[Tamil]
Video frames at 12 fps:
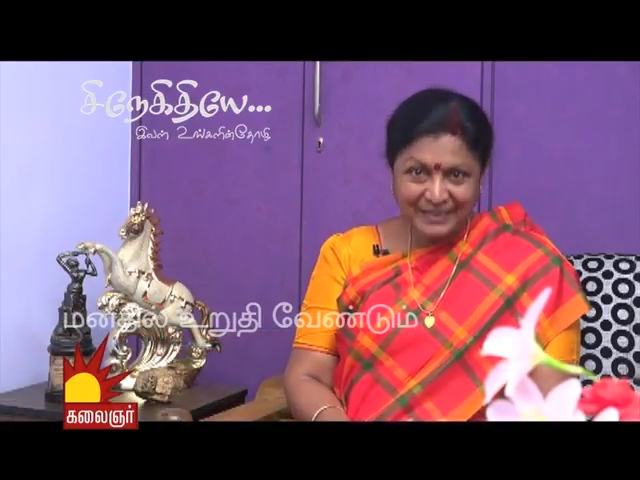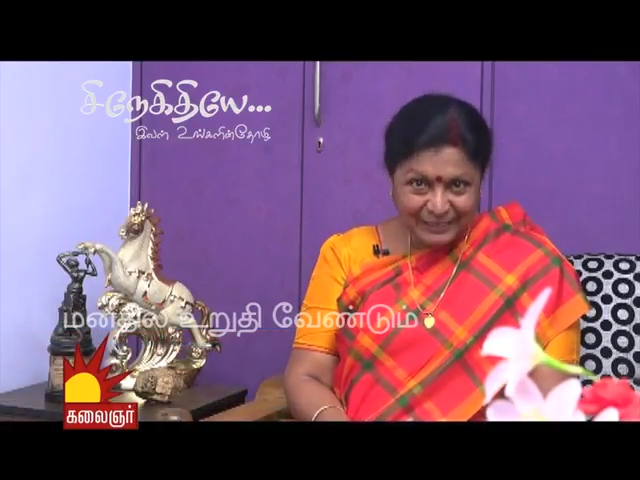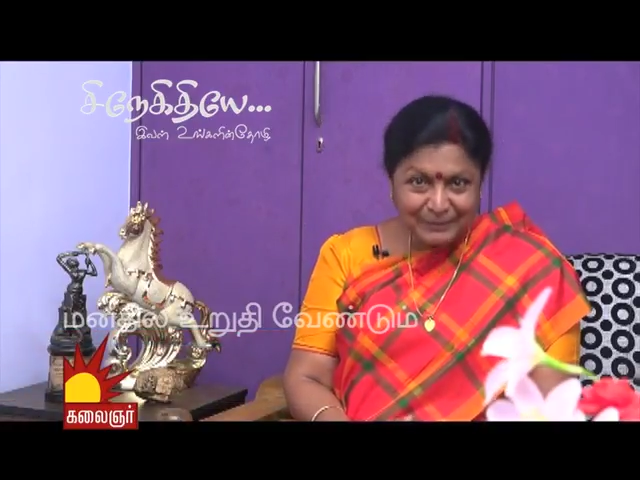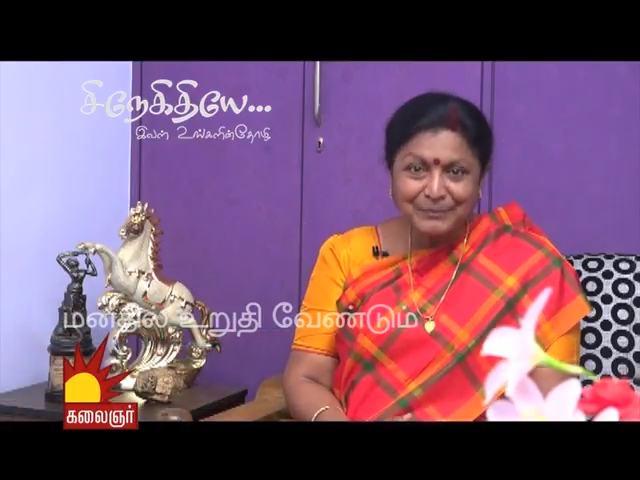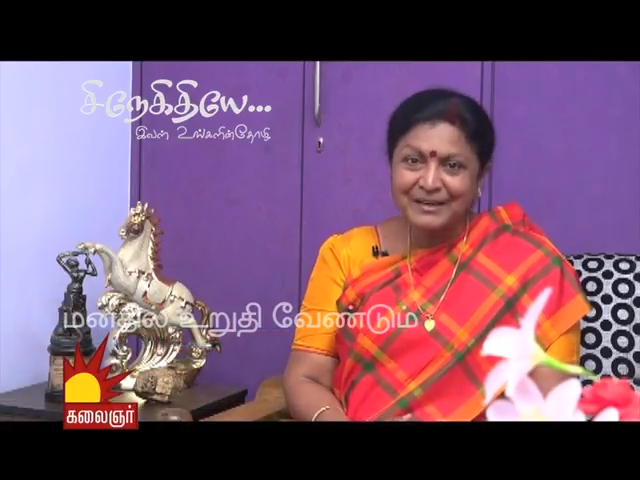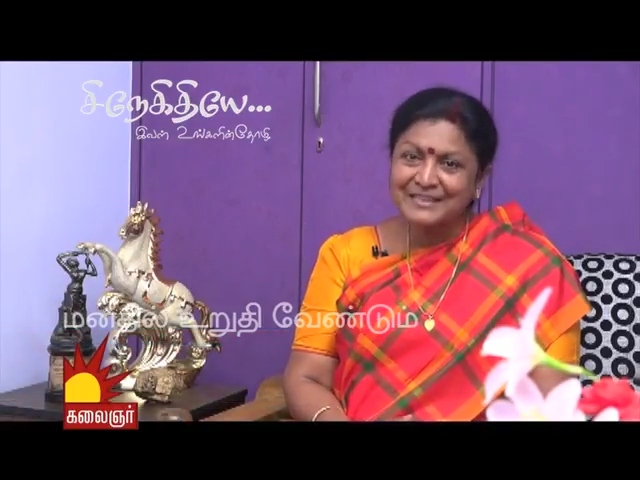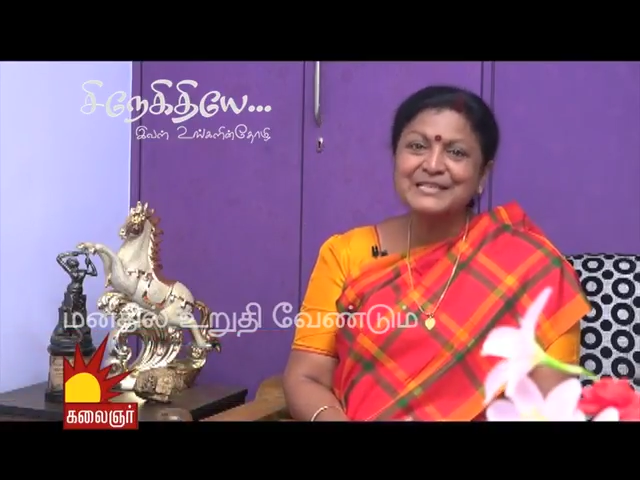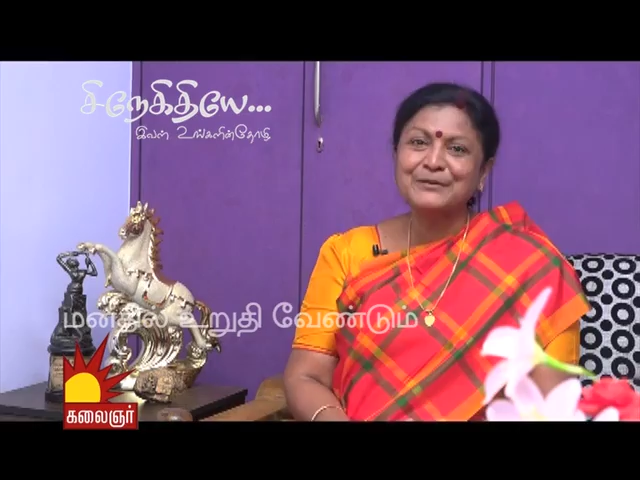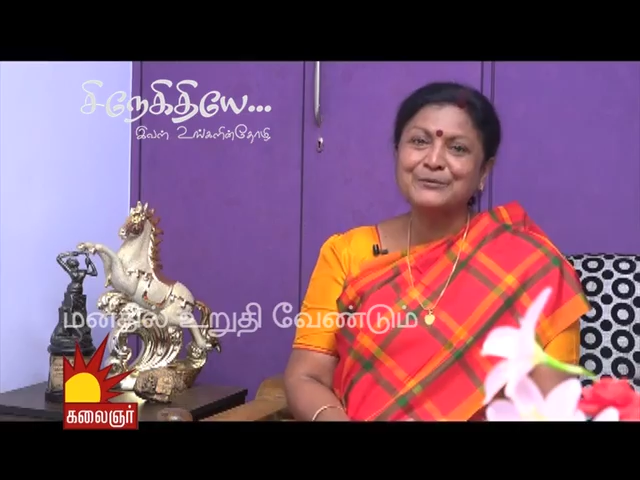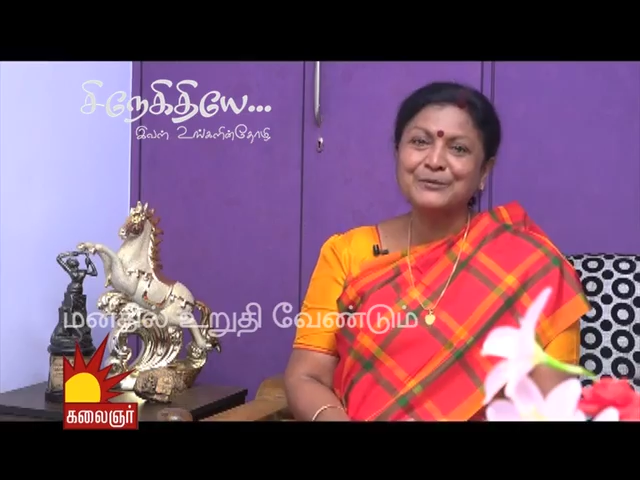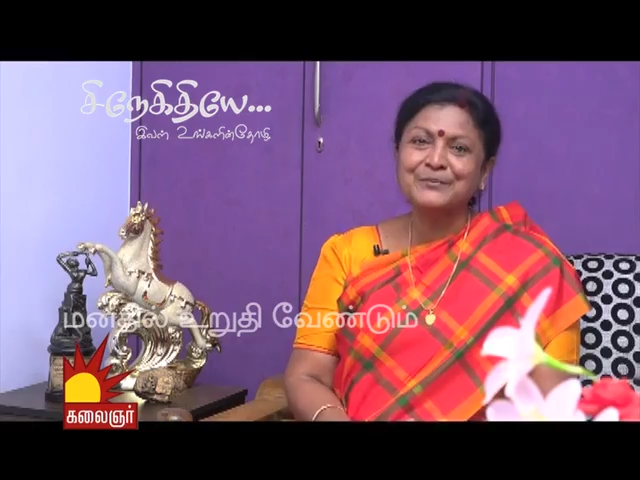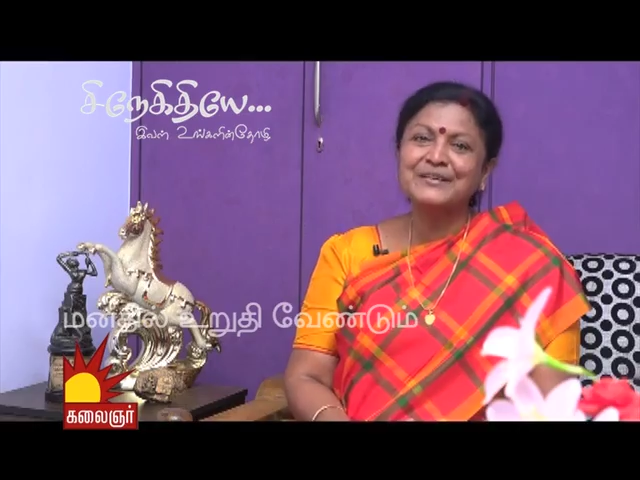கண்டிப்பாக
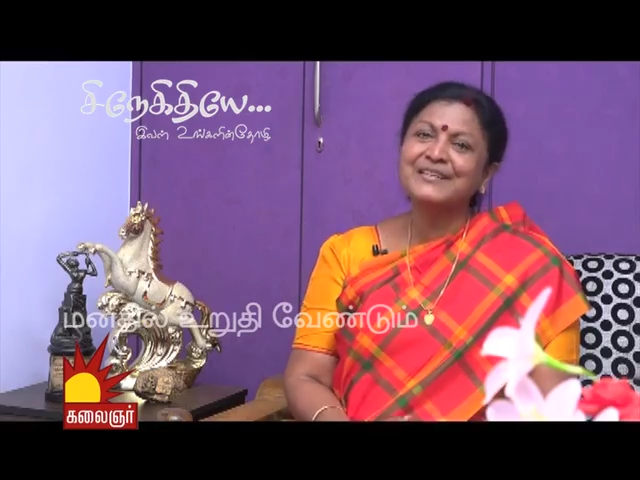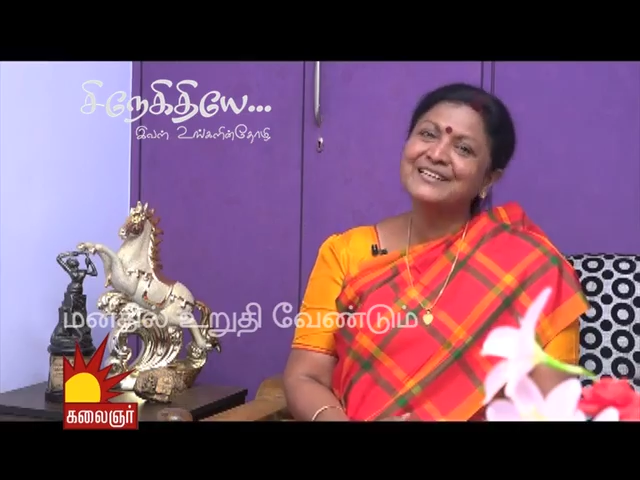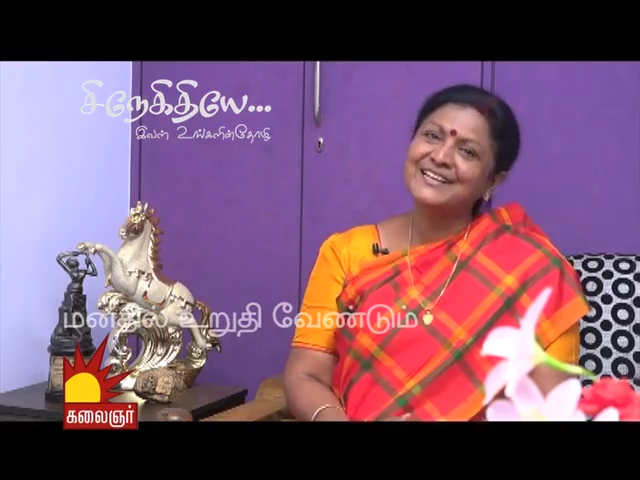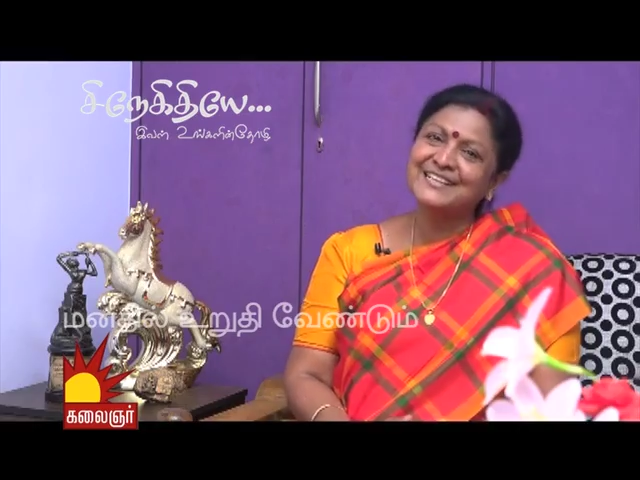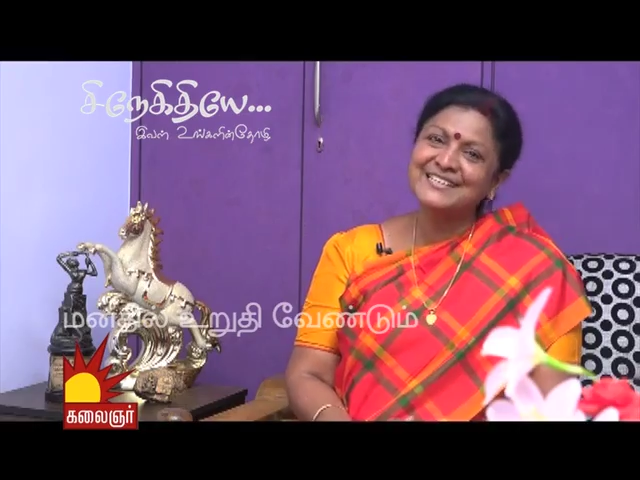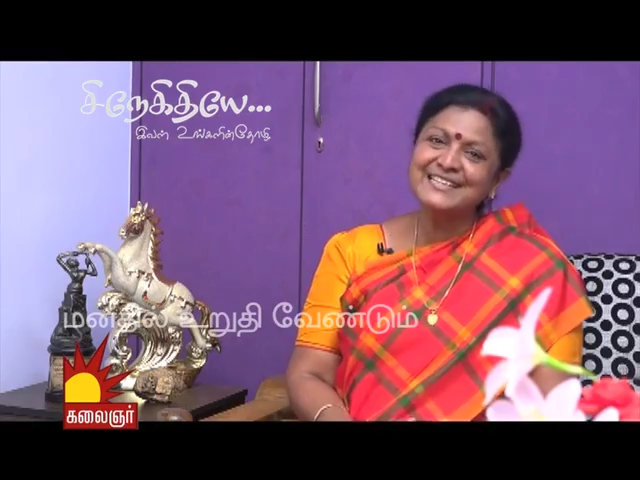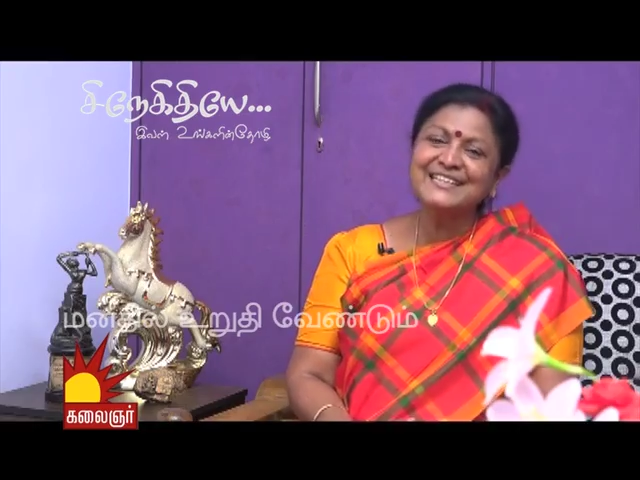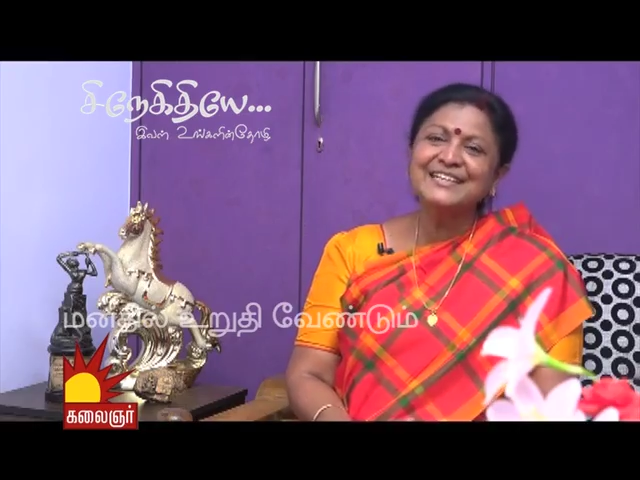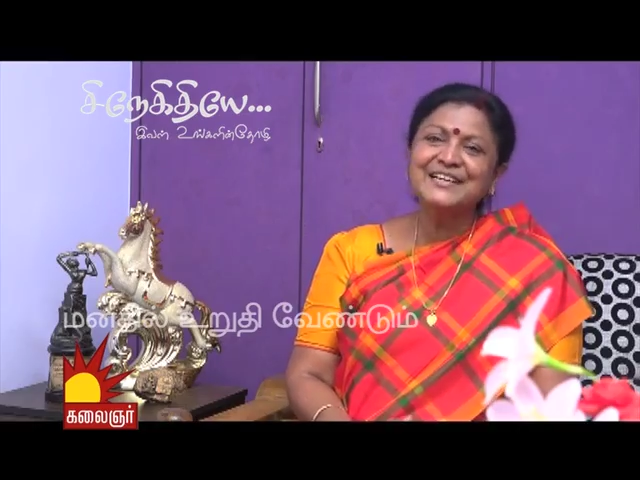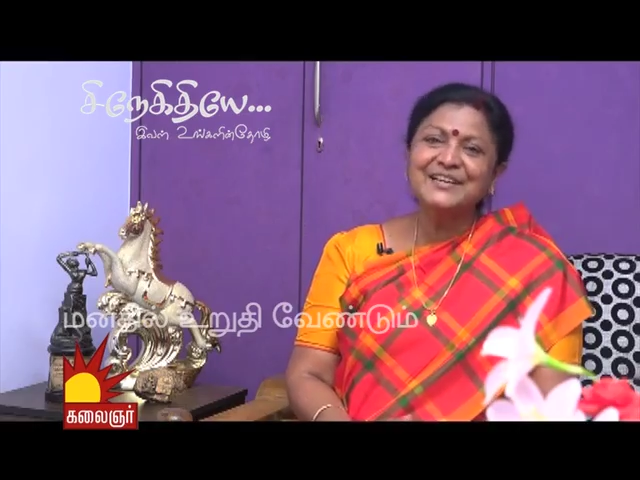செய்வோம் நன்றி